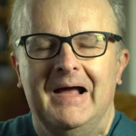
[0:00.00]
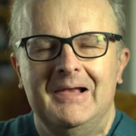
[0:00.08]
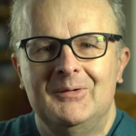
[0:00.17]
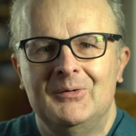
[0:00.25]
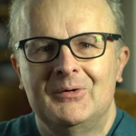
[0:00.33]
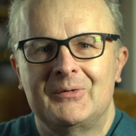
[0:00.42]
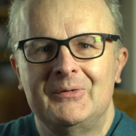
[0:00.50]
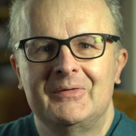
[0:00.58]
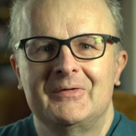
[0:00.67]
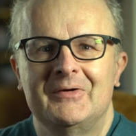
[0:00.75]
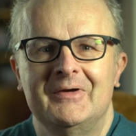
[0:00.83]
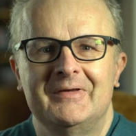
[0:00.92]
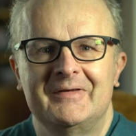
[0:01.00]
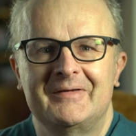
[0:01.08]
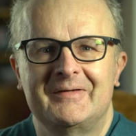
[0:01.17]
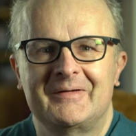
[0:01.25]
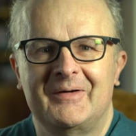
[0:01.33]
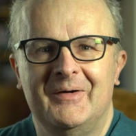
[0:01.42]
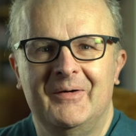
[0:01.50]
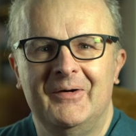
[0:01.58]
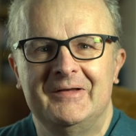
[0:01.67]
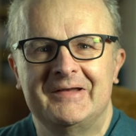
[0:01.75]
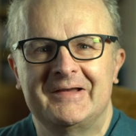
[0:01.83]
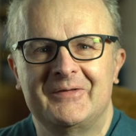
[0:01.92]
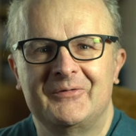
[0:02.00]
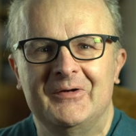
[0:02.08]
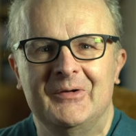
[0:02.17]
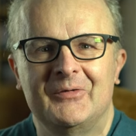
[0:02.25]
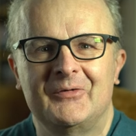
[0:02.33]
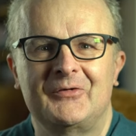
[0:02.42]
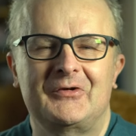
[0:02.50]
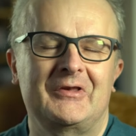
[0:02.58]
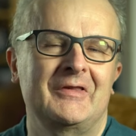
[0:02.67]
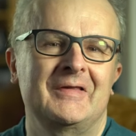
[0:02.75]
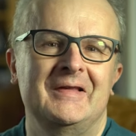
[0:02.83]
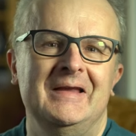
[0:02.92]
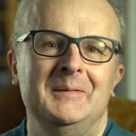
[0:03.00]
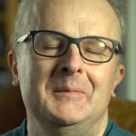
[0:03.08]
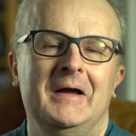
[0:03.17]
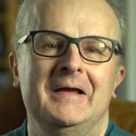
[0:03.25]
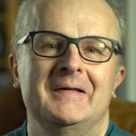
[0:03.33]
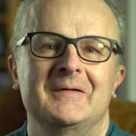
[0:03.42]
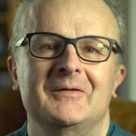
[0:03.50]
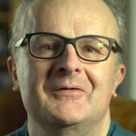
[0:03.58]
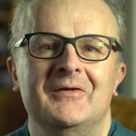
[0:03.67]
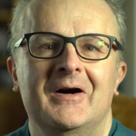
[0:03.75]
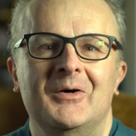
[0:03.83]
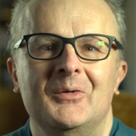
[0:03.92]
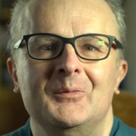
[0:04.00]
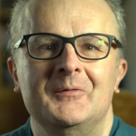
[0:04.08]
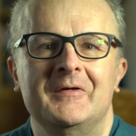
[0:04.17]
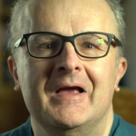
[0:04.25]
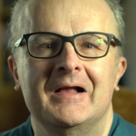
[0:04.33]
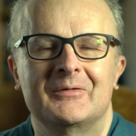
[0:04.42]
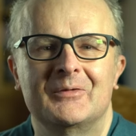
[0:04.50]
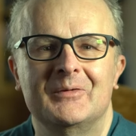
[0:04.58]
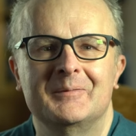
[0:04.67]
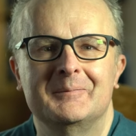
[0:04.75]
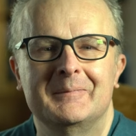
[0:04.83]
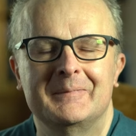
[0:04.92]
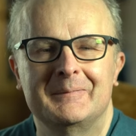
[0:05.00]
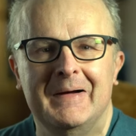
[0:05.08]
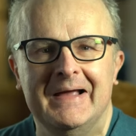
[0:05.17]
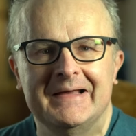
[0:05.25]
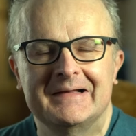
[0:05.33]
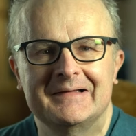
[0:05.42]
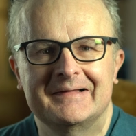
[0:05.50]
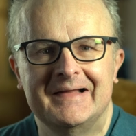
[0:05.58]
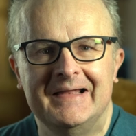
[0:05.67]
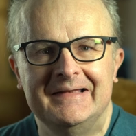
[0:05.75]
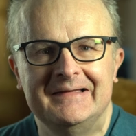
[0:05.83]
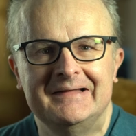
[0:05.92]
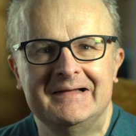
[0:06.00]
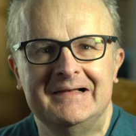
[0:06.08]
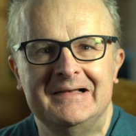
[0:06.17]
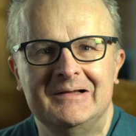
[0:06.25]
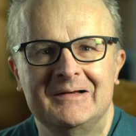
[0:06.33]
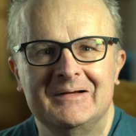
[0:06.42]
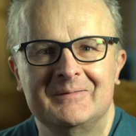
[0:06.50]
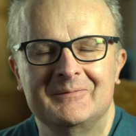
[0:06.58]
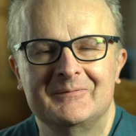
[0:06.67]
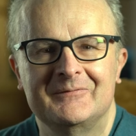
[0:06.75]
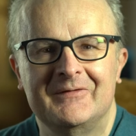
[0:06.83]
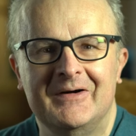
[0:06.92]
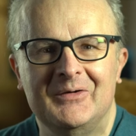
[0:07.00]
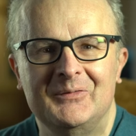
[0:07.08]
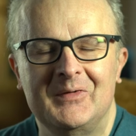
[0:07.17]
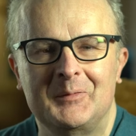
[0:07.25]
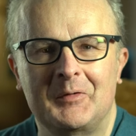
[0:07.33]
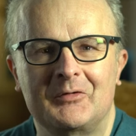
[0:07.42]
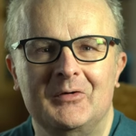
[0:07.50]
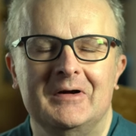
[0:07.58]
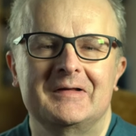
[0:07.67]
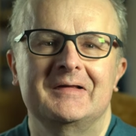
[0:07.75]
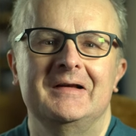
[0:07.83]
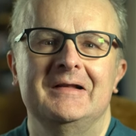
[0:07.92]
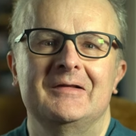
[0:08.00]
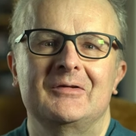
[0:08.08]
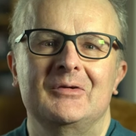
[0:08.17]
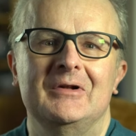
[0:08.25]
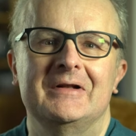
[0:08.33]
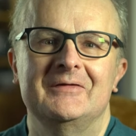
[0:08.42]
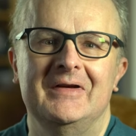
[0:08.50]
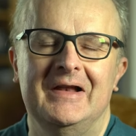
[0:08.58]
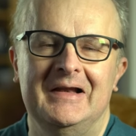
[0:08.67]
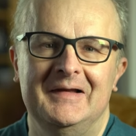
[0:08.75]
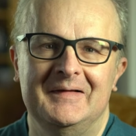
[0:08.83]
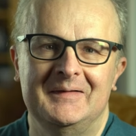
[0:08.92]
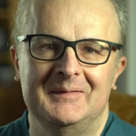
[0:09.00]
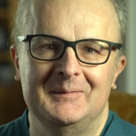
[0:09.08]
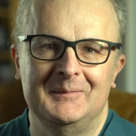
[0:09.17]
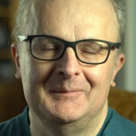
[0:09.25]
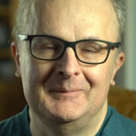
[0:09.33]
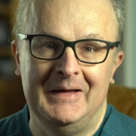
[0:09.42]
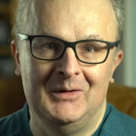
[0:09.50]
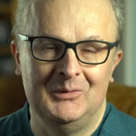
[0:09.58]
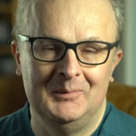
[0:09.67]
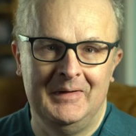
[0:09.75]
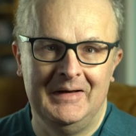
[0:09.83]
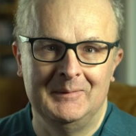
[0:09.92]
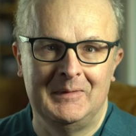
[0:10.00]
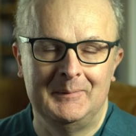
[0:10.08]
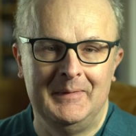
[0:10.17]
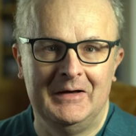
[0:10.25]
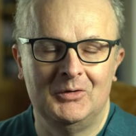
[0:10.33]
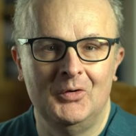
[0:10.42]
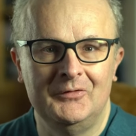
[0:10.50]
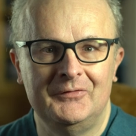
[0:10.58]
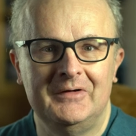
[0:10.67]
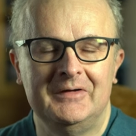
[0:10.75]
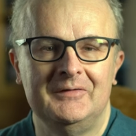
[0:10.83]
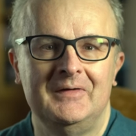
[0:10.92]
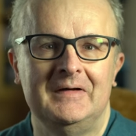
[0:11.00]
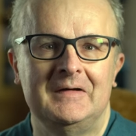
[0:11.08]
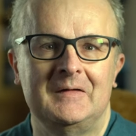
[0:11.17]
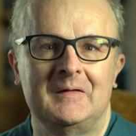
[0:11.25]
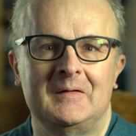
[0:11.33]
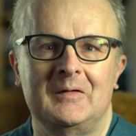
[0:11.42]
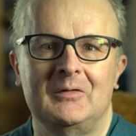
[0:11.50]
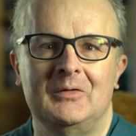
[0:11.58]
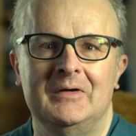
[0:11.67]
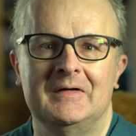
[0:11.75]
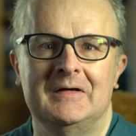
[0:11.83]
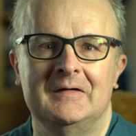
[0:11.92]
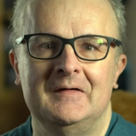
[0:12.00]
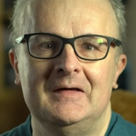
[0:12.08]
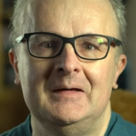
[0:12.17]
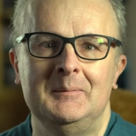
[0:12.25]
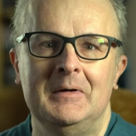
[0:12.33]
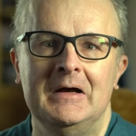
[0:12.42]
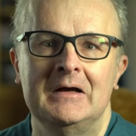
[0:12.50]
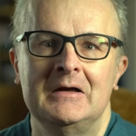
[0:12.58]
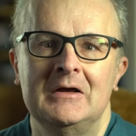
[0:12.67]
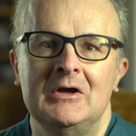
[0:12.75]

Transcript: Hallo, grüße euch. Heutiges philosophisches Thema ist, warum wir, also Michael Sandel, ähm, warum wir besorgt sein sollten, wenn alles mehr und mehr immer mehr käuflich wird. Das ist das heutige Thema.